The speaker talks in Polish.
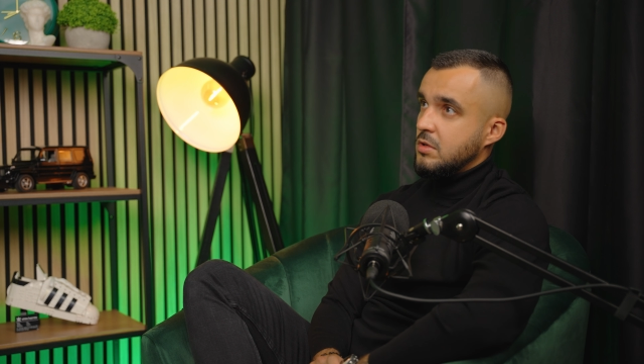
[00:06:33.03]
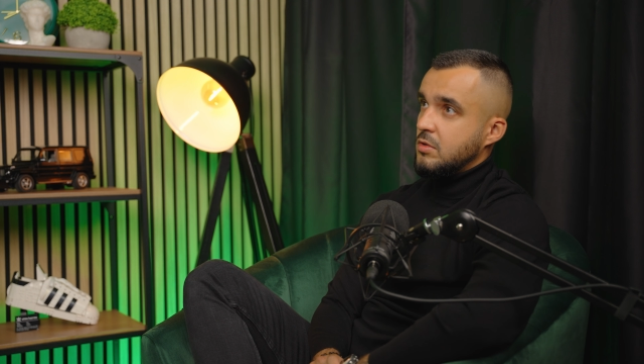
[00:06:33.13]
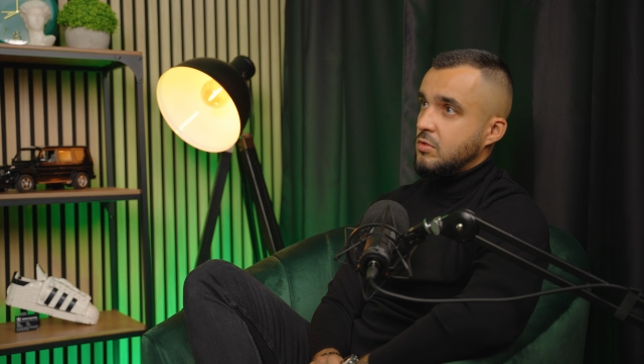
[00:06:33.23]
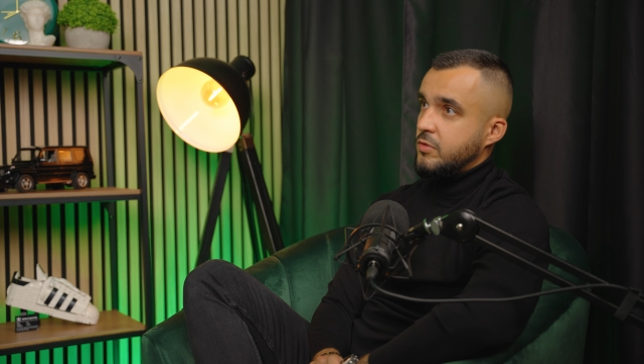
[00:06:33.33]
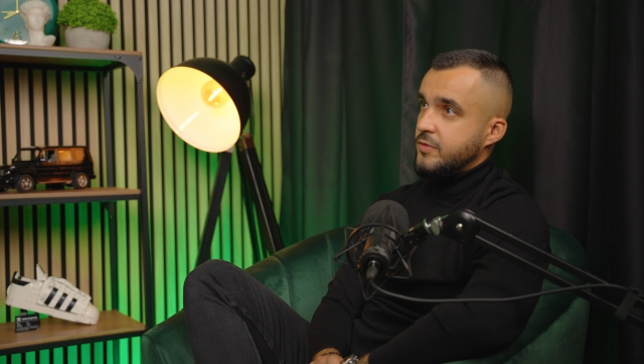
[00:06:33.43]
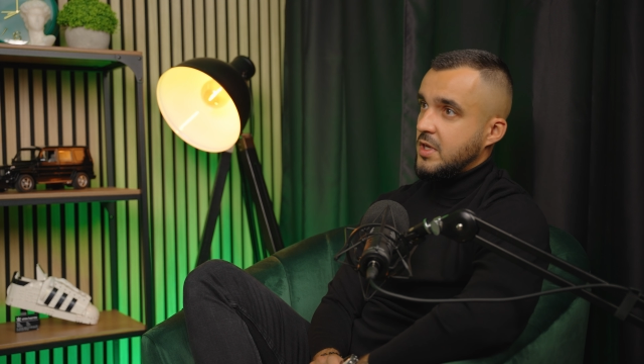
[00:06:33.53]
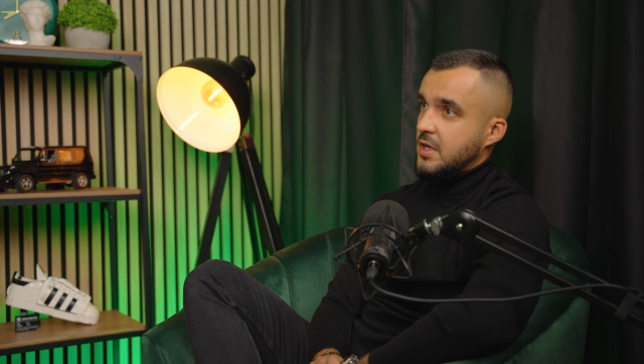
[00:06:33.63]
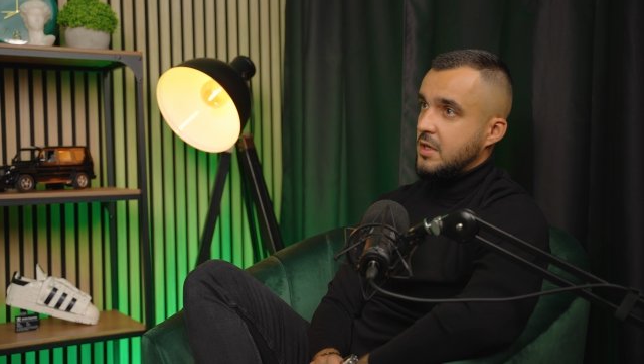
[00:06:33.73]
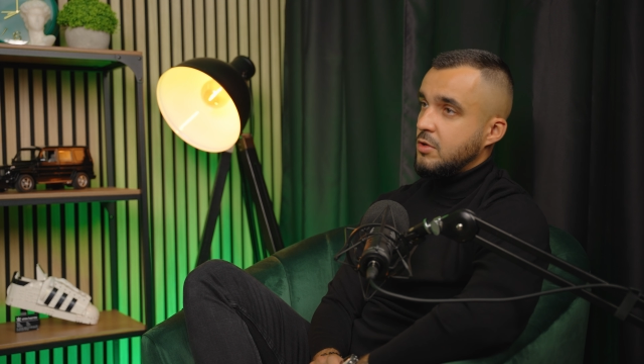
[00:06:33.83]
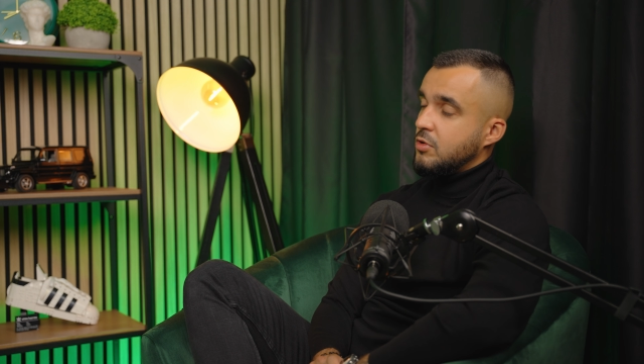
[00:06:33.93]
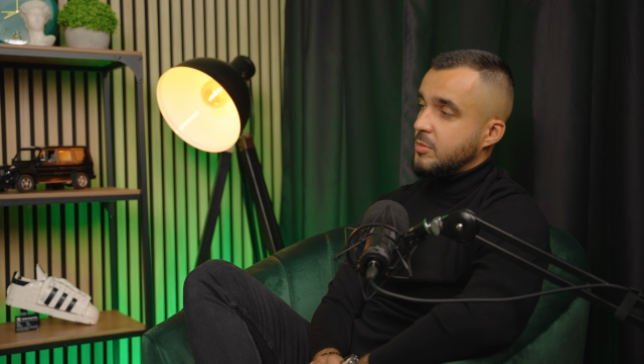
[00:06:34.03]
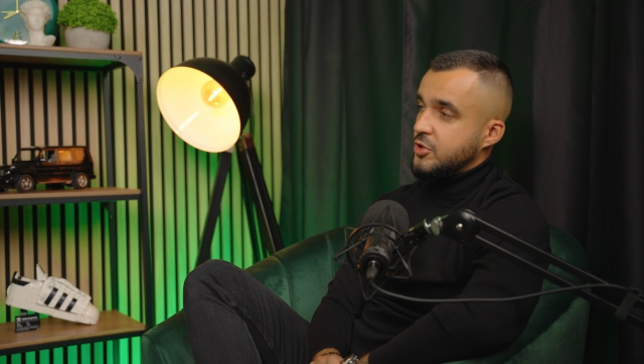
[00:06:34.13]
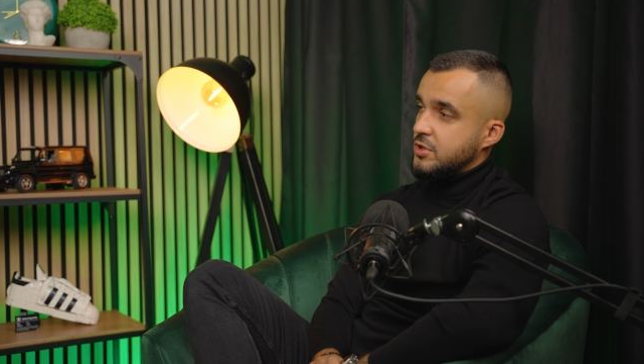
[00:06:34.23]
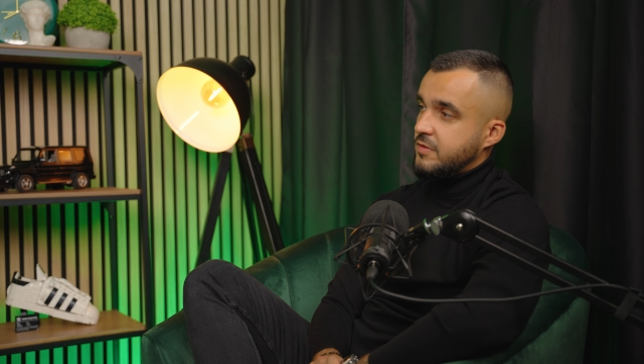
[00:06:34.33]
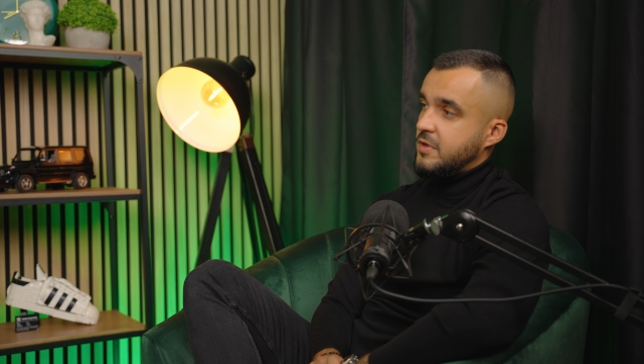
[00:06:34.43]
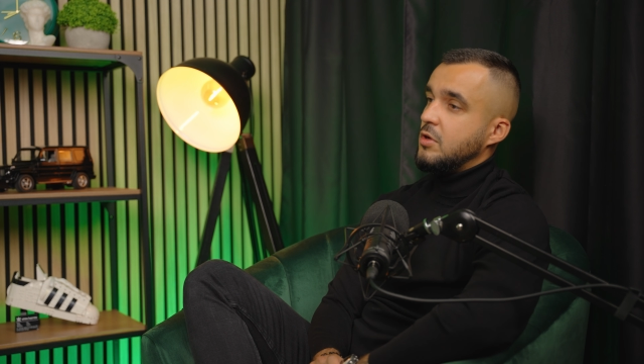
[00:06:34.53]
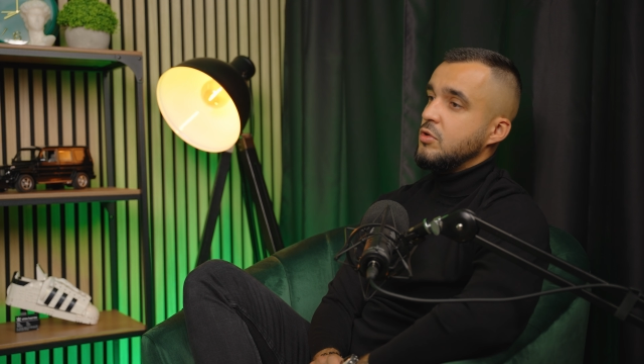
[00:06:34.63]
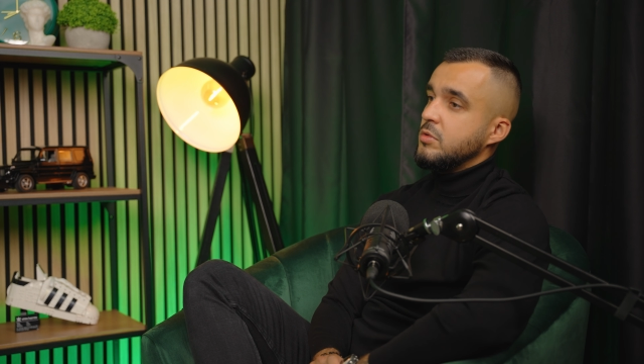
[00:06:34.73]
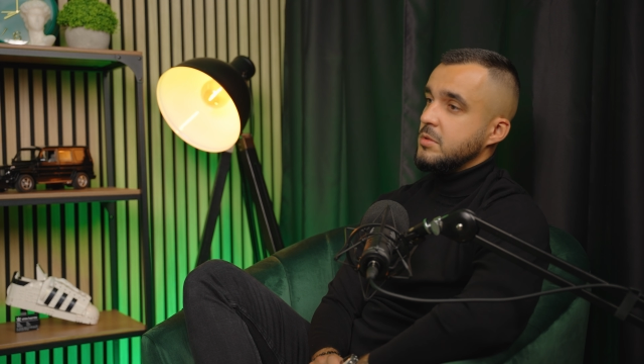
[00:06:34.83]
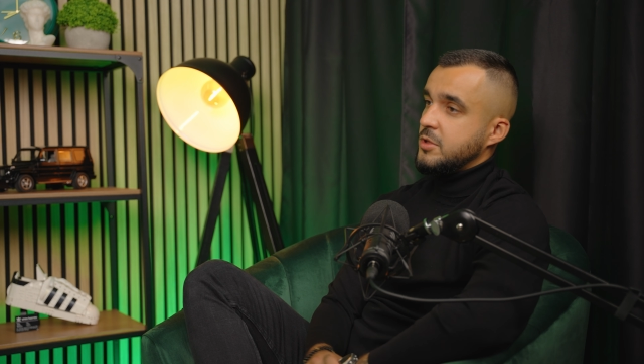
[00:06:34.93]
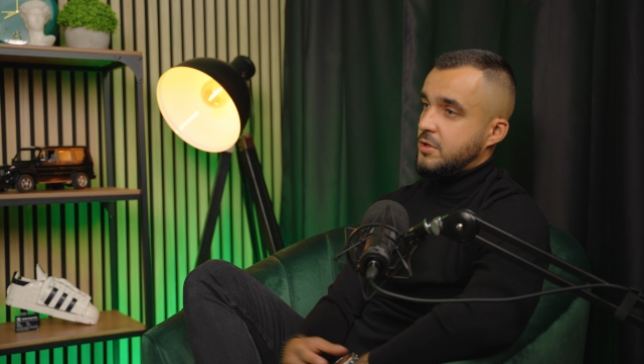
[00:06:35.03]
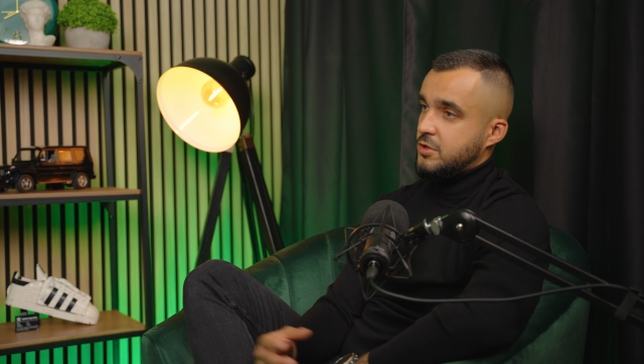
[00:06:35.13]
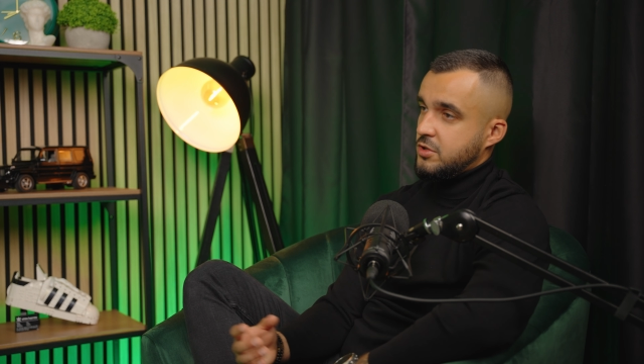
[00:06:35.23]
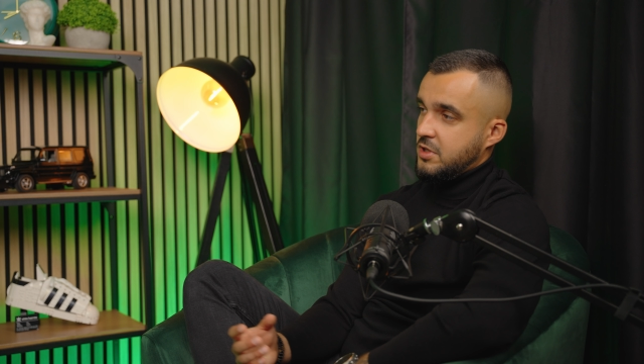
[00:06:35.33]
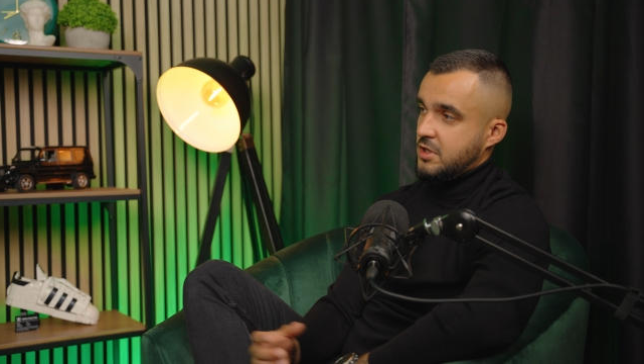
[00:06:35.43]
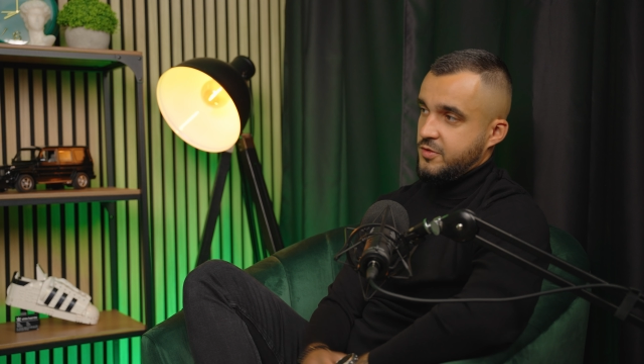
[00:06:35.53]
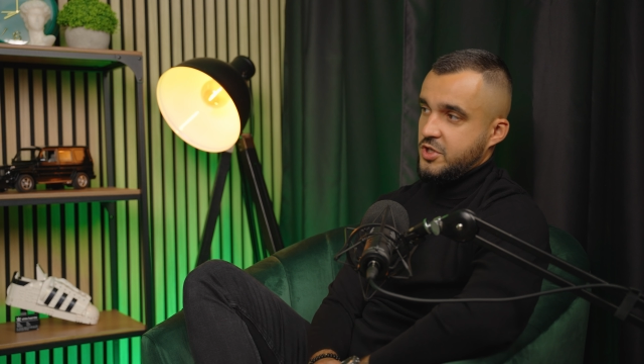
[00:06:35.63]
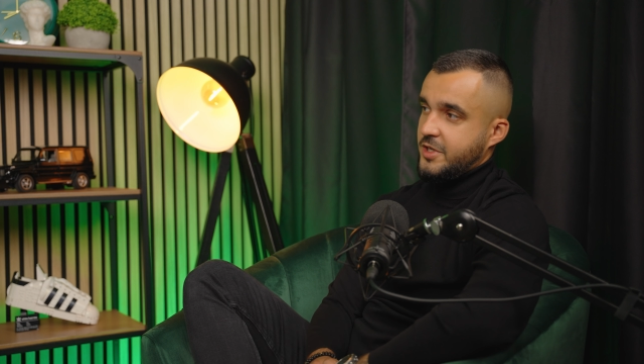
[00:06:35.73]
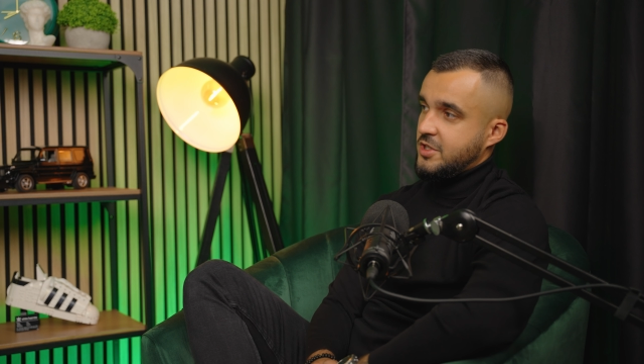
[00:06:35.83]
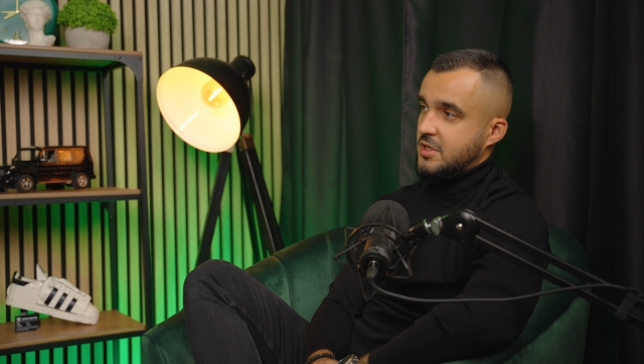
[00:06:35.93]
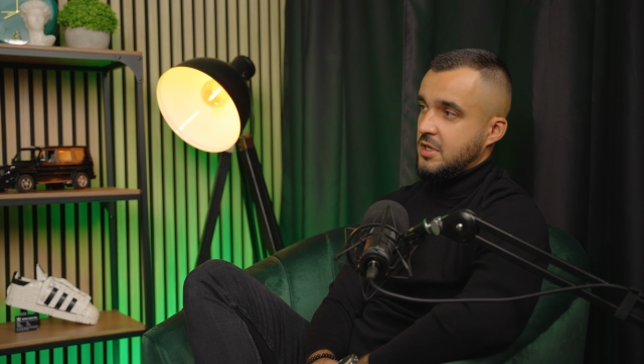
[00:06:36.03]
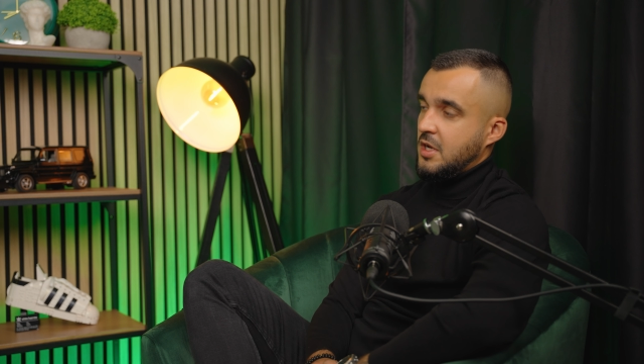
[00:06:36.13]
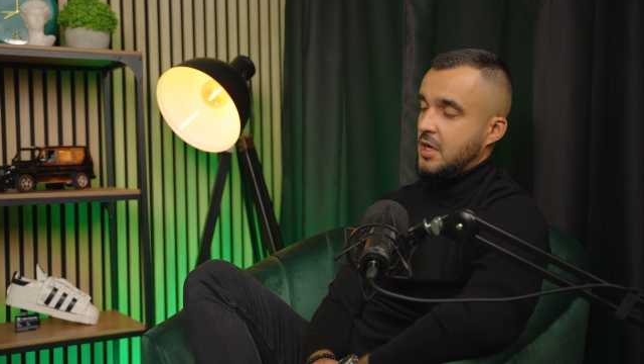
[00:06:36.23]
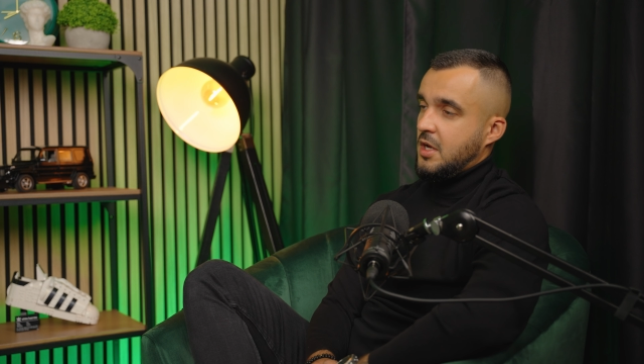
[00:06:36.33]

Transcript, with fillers: głównie nieruchomościowe, lubią się rozciągać w czasie.